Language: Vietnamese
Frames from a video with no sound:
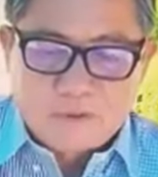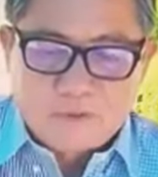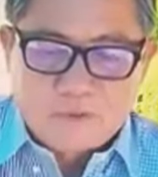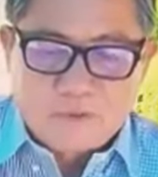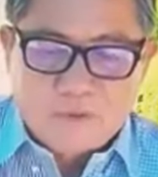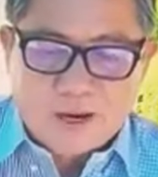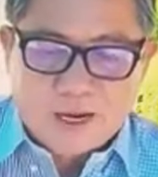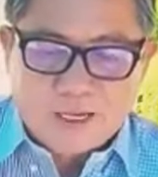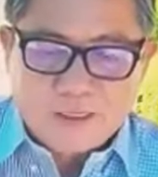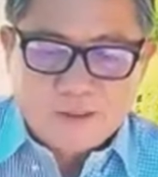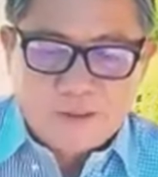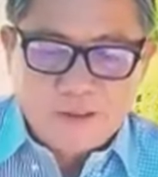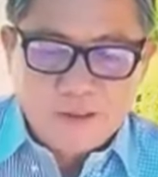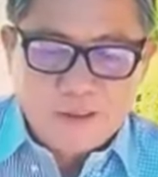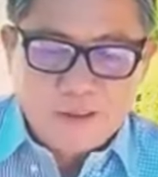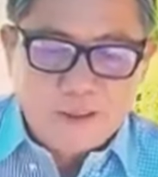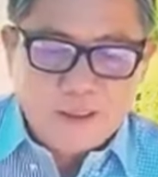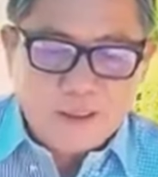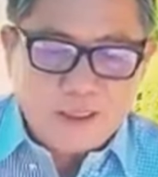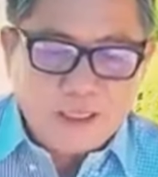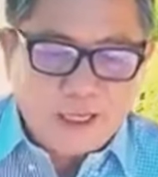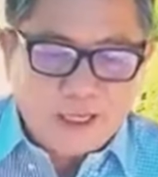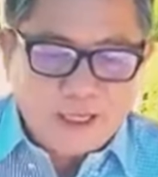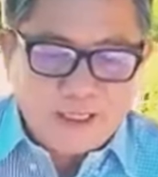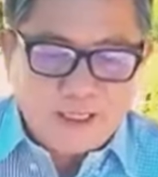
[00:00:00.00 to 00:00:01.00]
hoàng
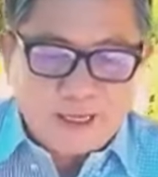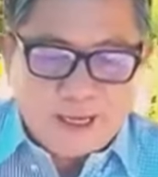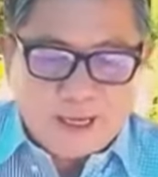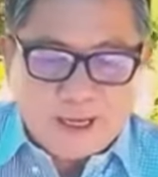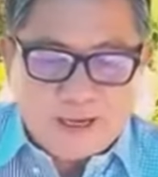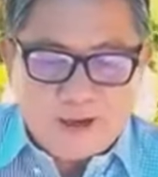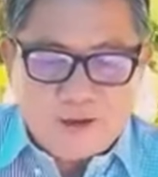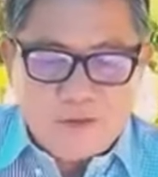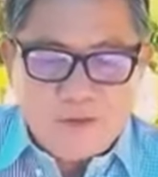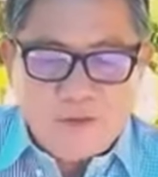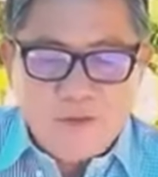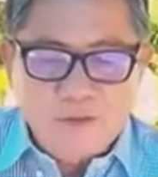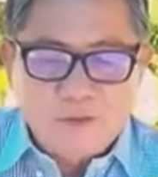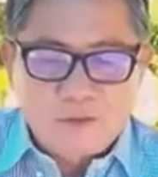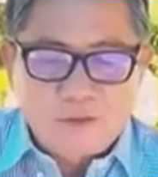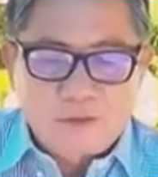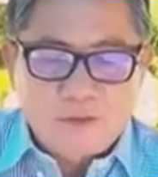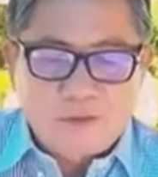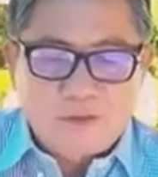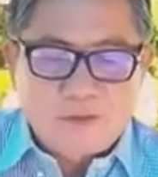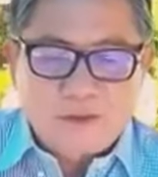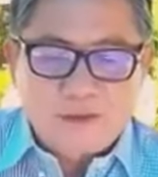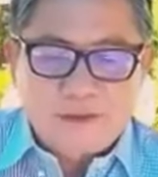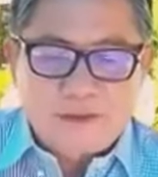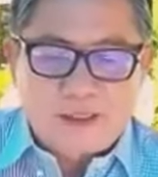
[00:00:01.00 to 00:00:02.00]
trường hai đảo
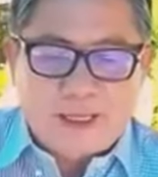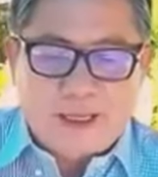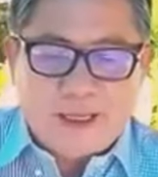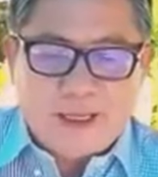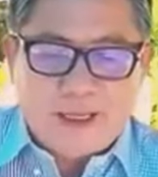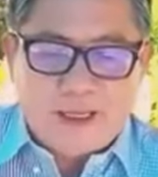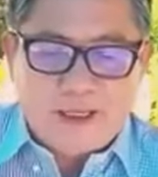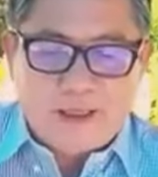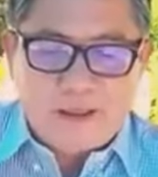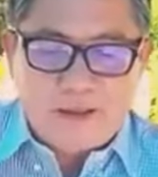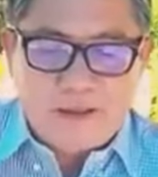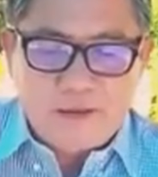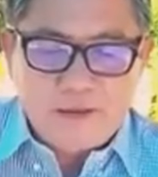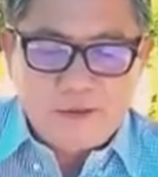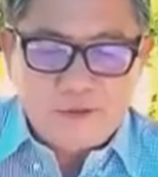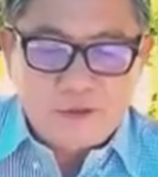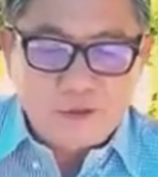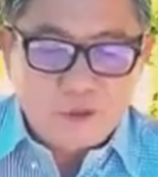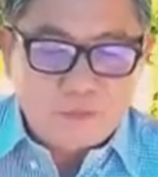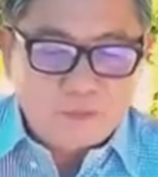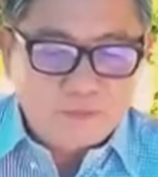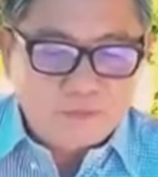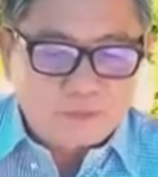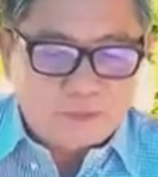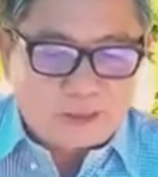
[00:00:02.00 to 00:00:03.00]
của ta
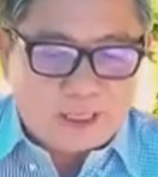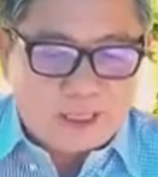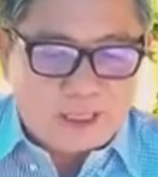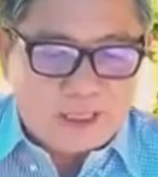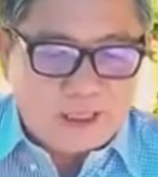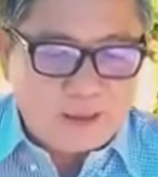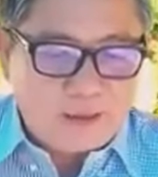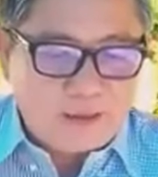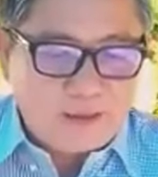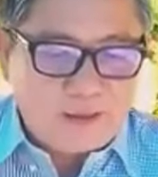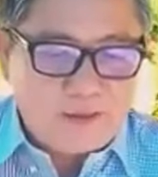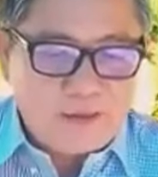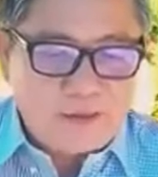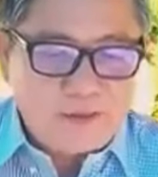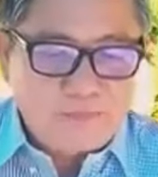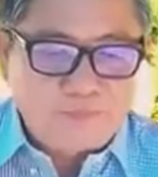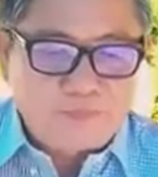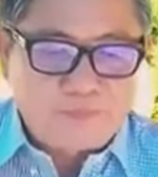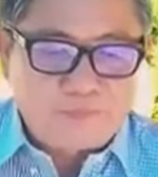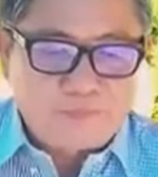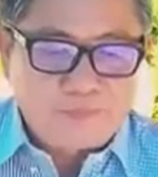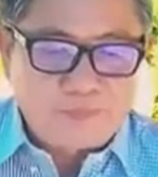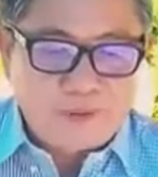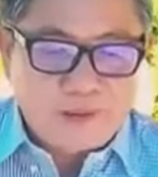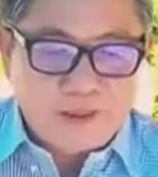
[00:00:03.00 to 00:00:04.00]
chung tay
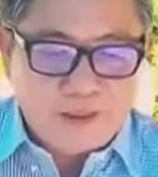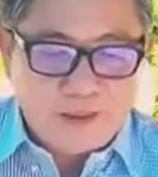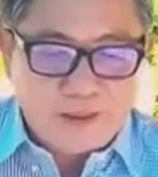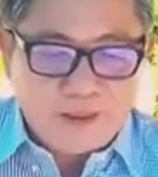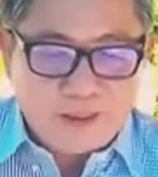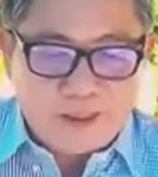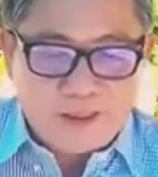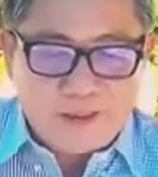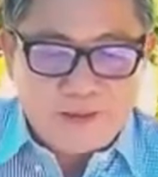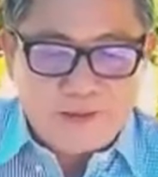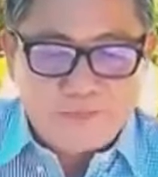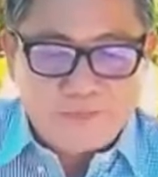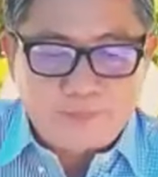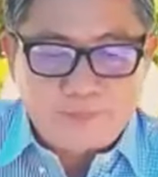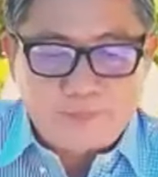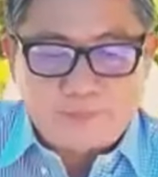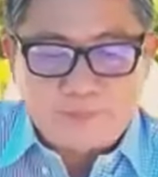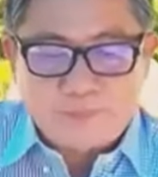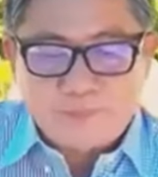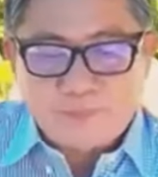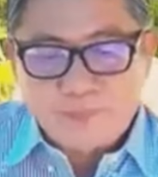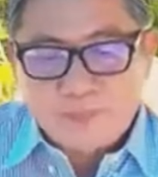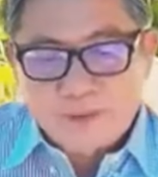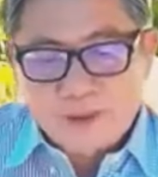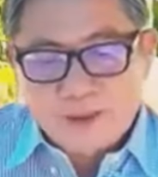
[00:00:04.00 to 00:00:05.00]
giữ lấy
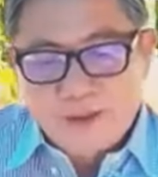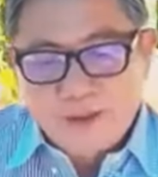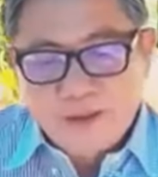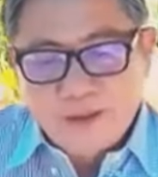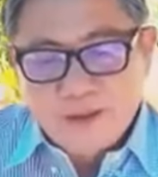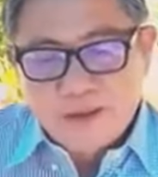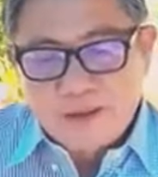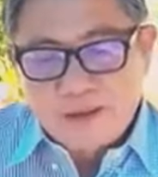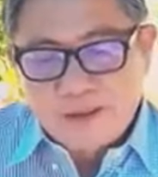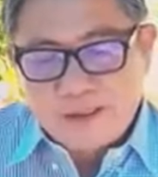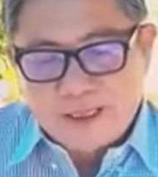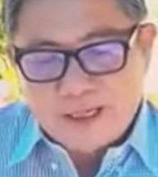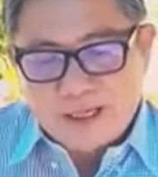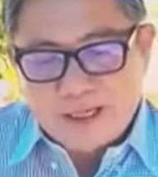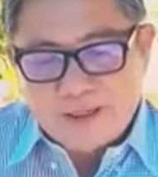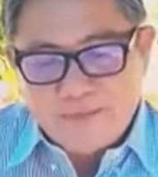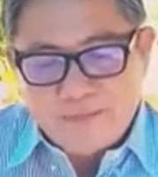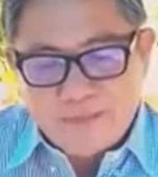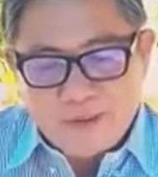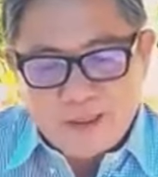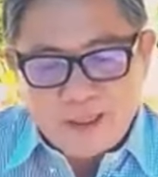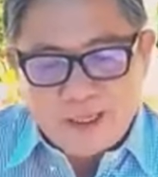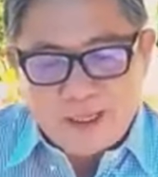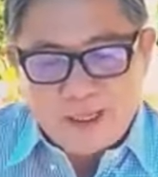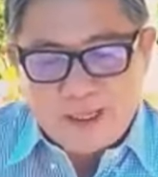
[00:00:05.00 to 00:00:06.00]
nước nhà
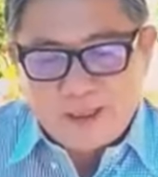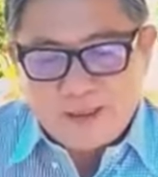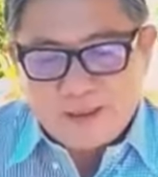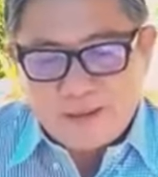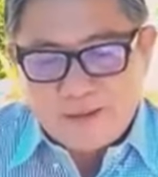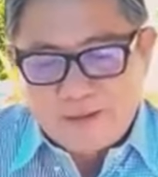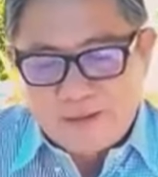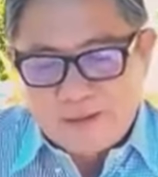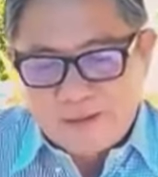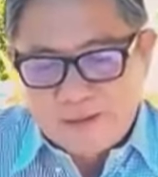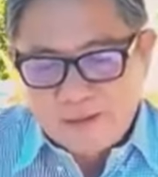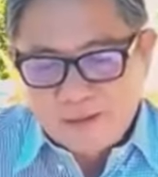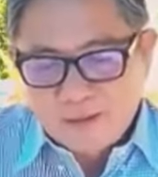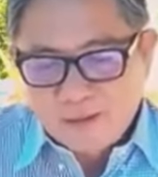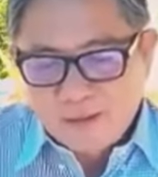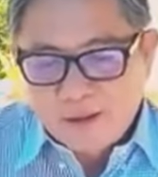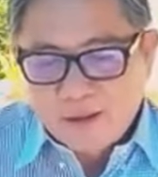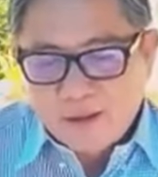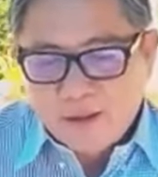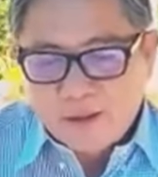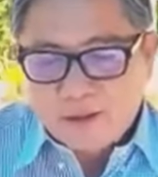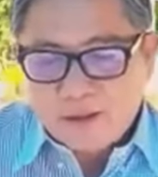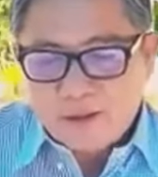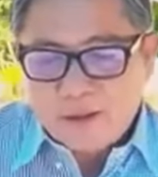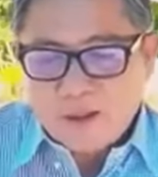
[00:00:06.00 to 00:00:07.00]
mới an
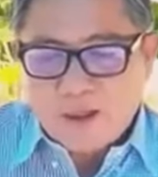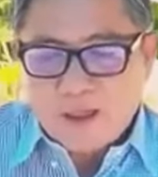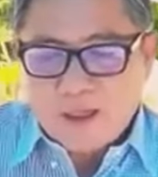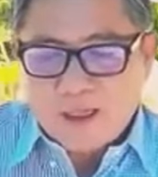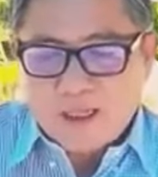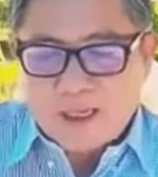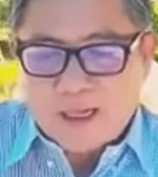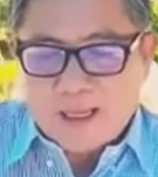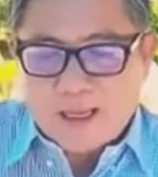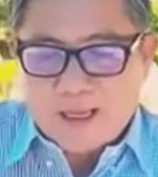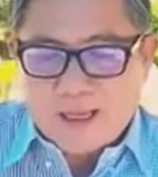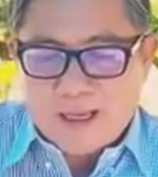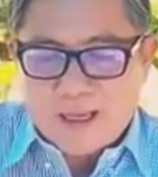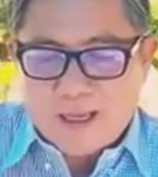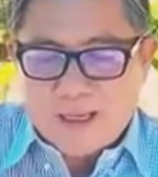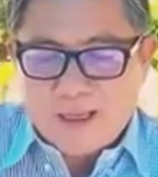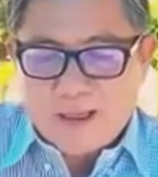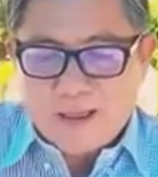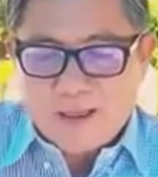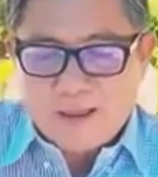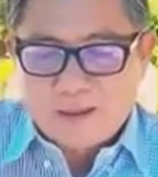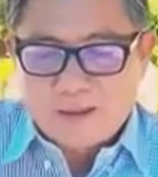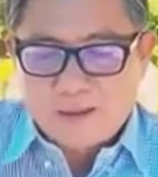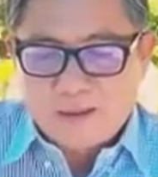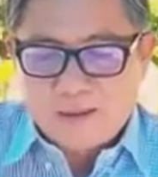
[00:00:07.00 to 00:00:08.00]
đó
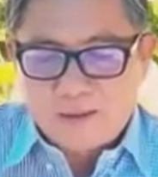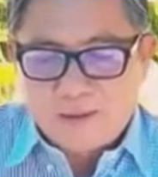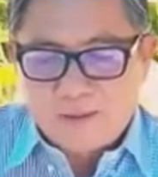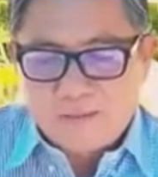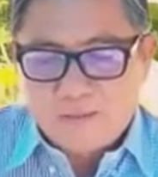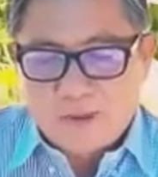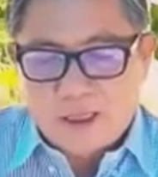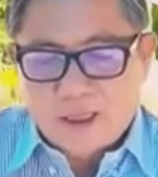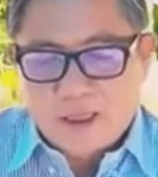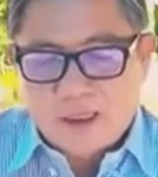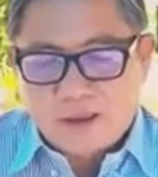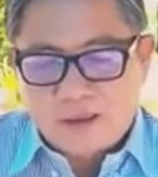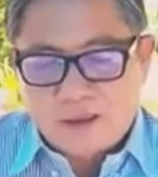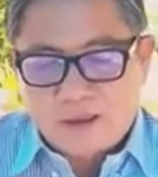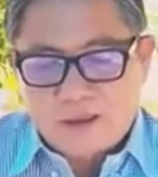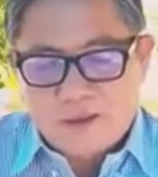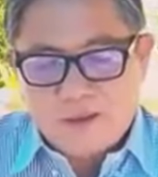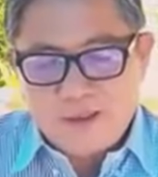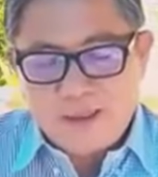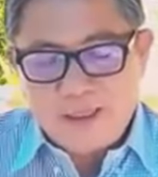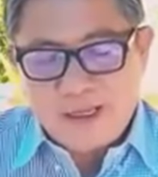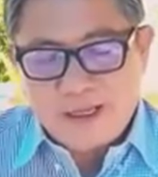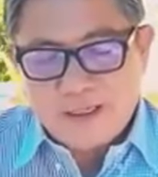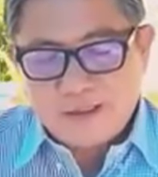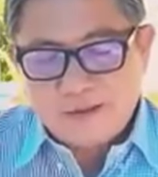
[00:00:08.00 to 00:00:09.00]
là bờ
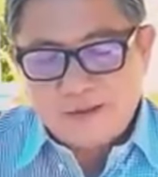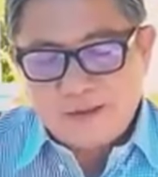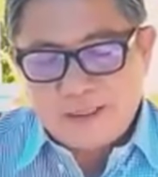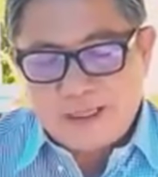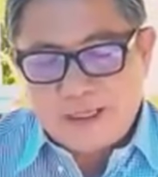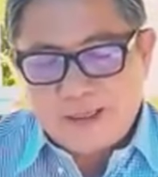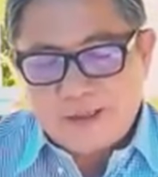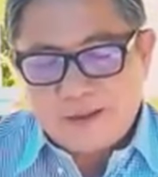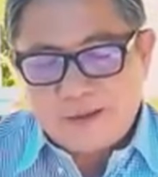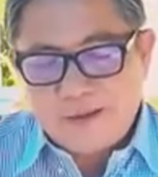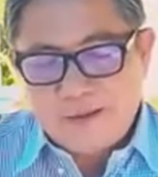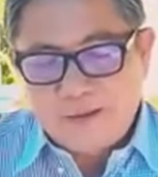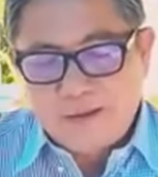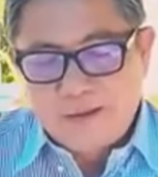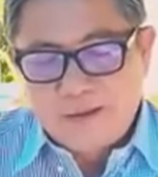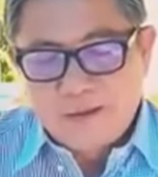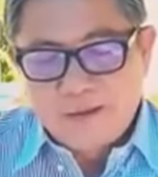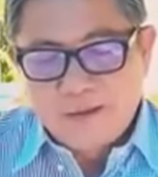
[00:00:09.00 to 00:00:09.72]
cõi gian sang